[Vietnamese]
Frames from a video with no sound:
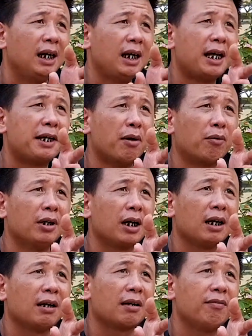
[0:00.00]
là hiểu
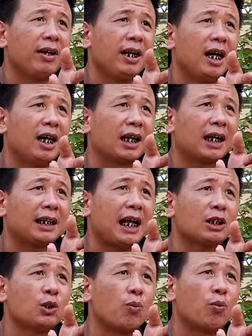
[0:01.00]
được là cái vấn đề là cái
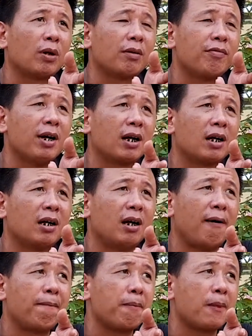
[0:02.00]
tác dụng của cái việc
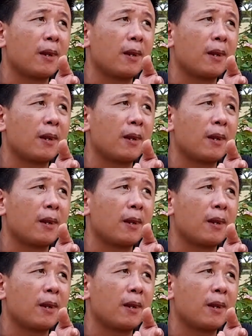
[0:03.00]
uh,